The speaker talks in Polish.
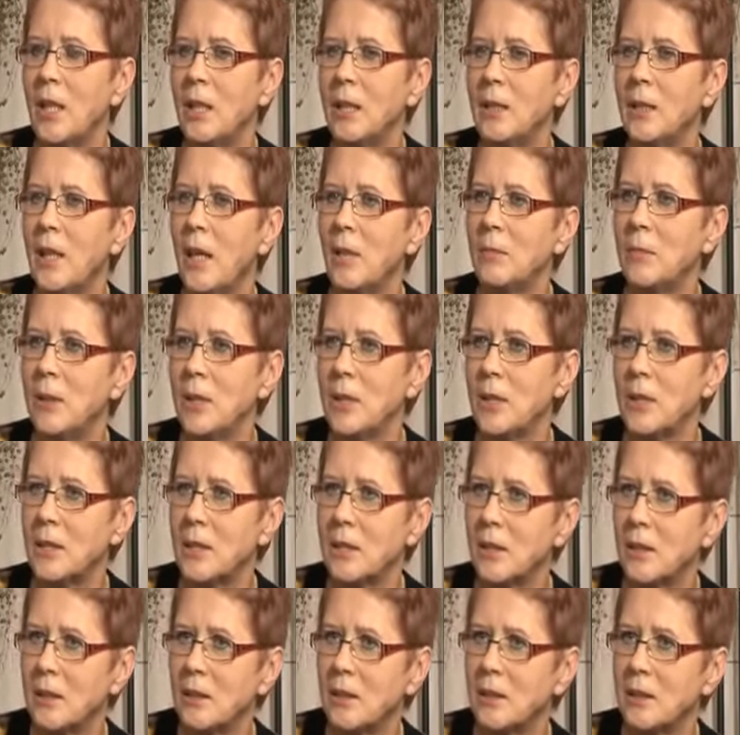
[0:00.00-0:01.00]
Tam jest
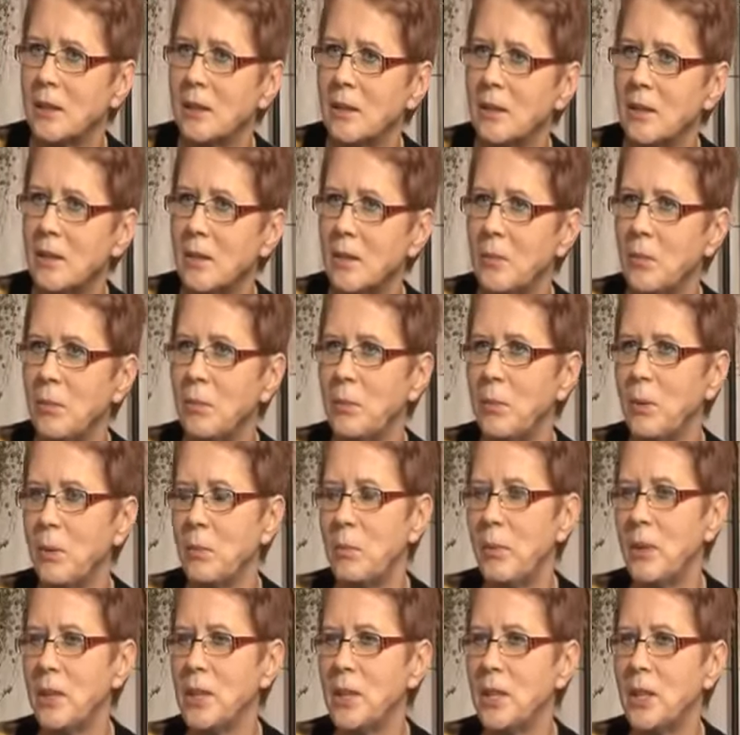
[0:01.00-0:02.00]
y,
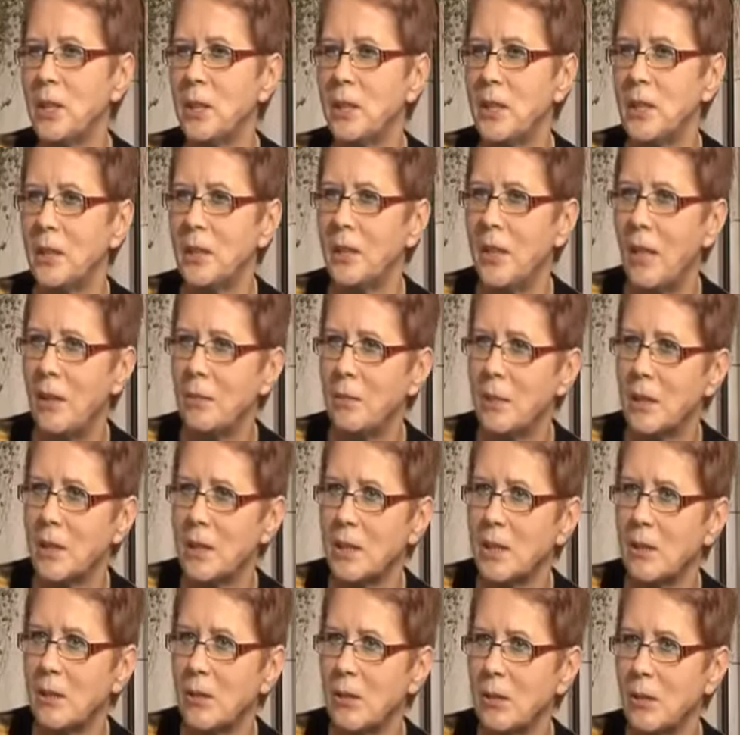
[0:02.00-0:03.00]
pulpeciki, tam
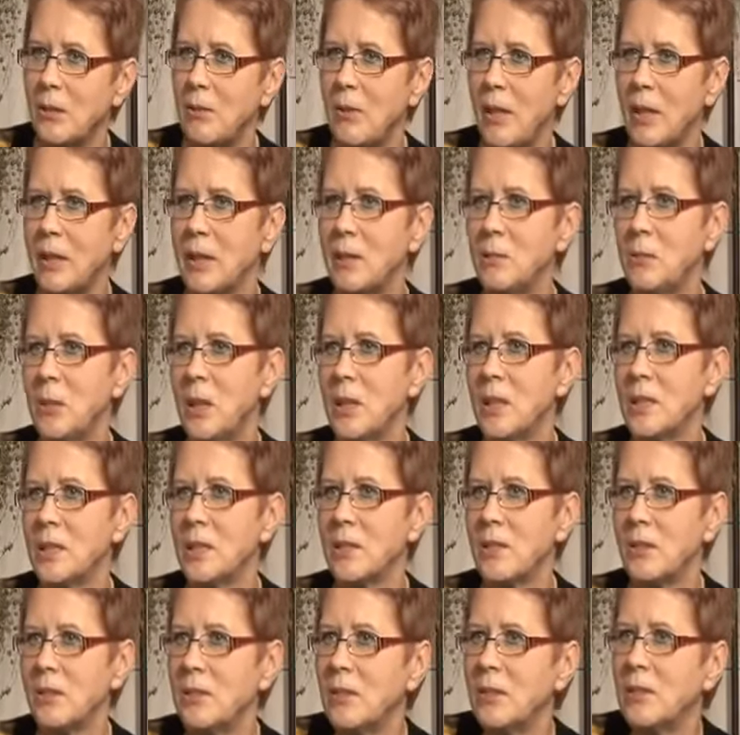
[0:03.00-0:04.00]
jest gotowane
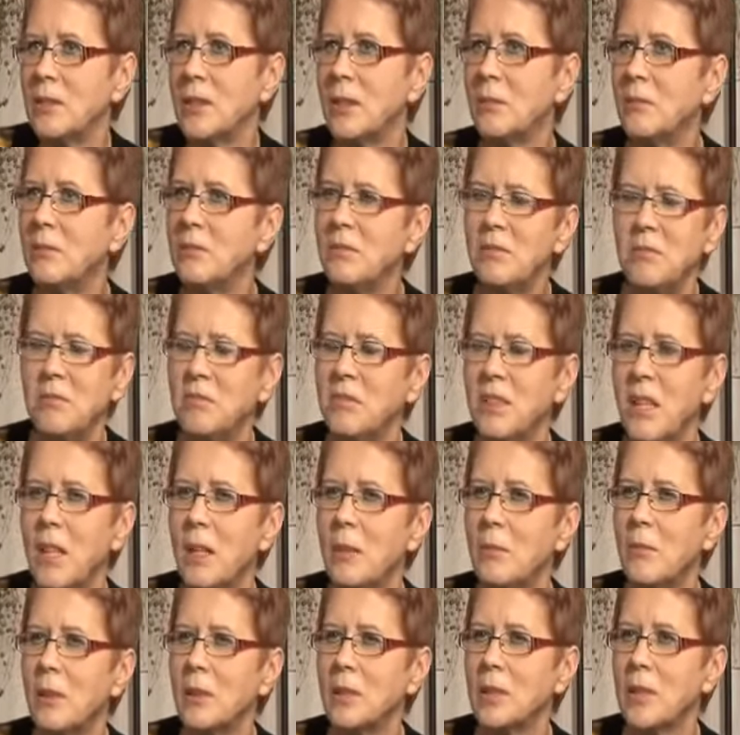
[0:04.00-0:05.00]
mięsko, no tam nie
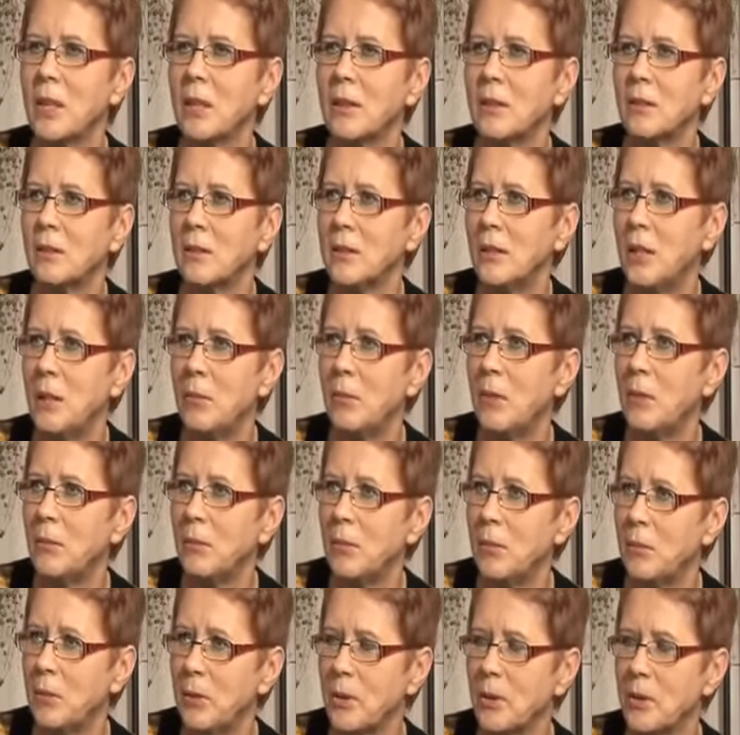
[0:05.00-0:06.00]
ma czego, nie ma
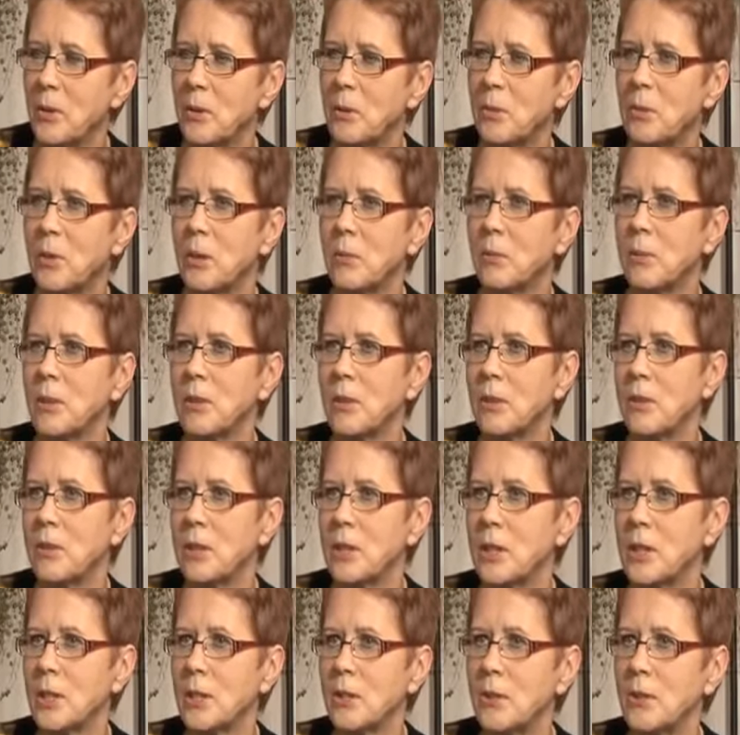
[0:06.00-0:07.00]
po prostu, żeby coś
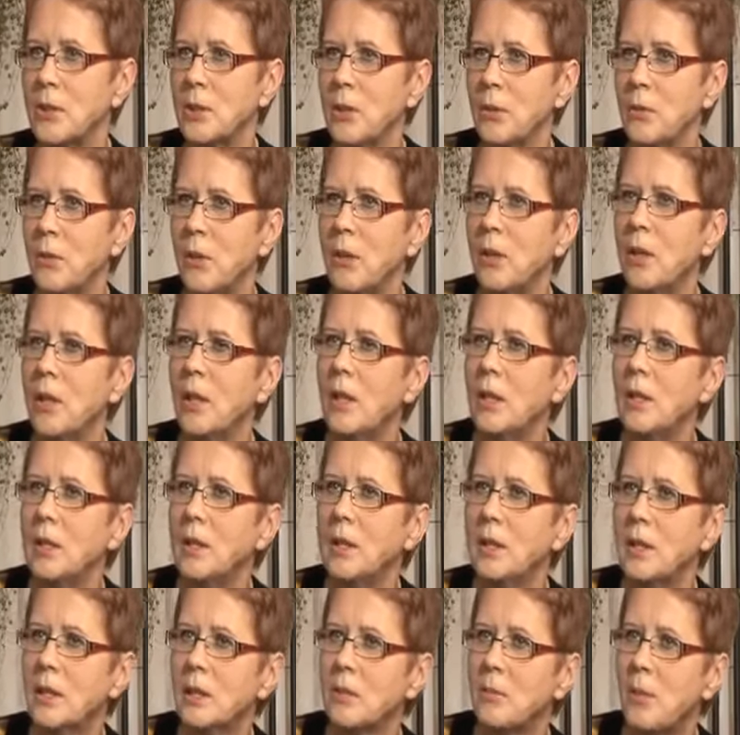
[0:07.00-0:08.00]
zaszkodziło. Mhm.
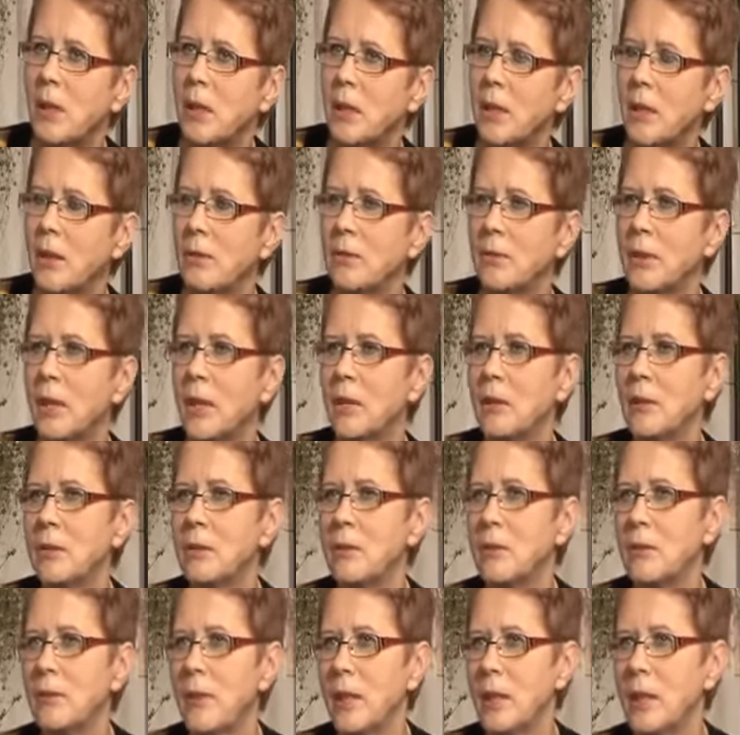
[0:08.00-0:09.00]
Jest marchewka
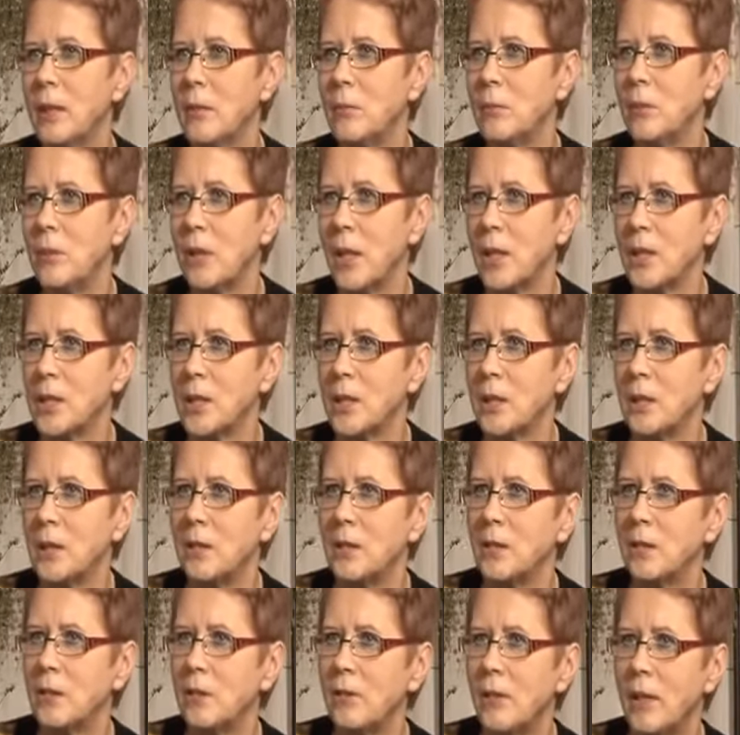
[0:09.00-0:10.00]
gotowana, buraczki
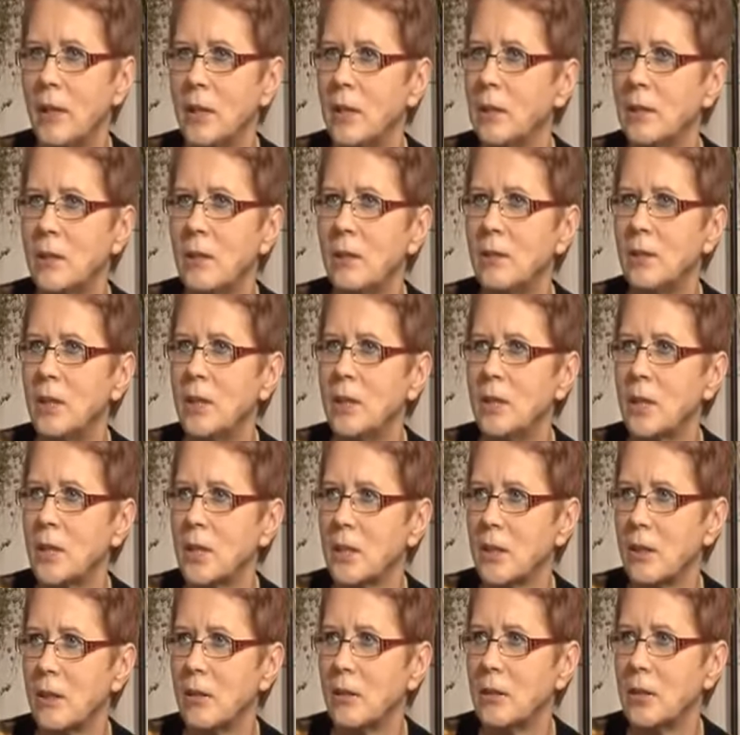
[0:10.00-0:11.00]
gotowane, to nie
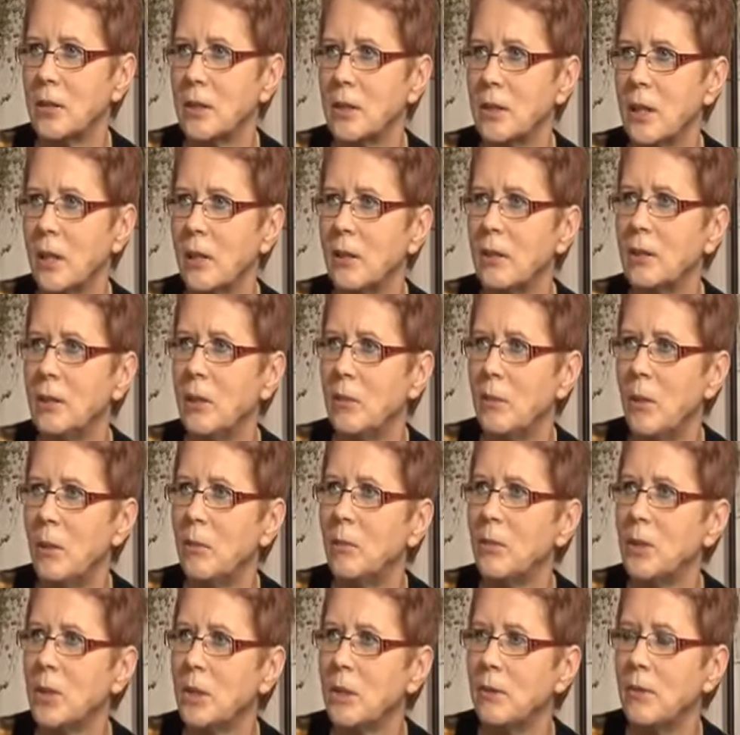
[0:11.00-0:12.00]
zaszkodzi, tego nie ma
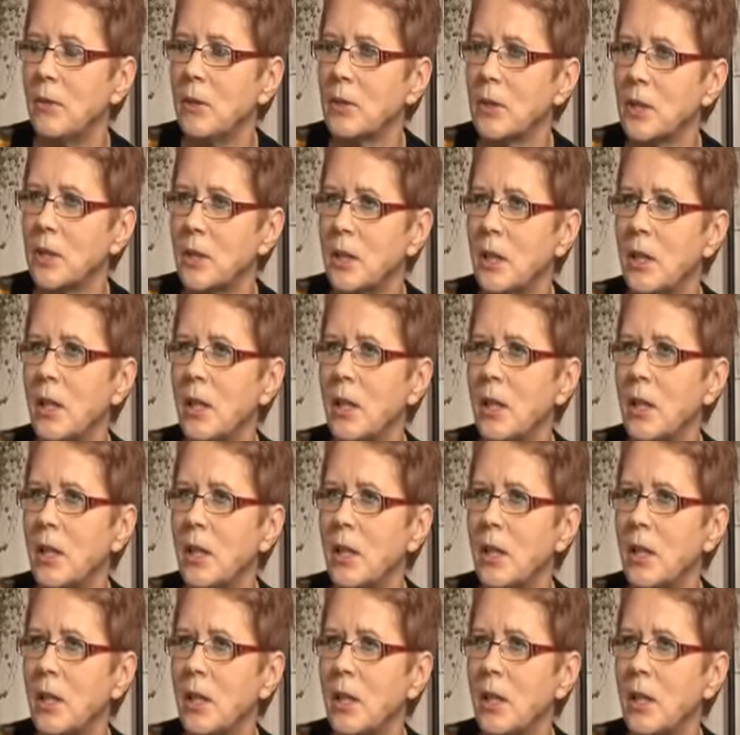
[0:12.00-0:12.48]
możliwości.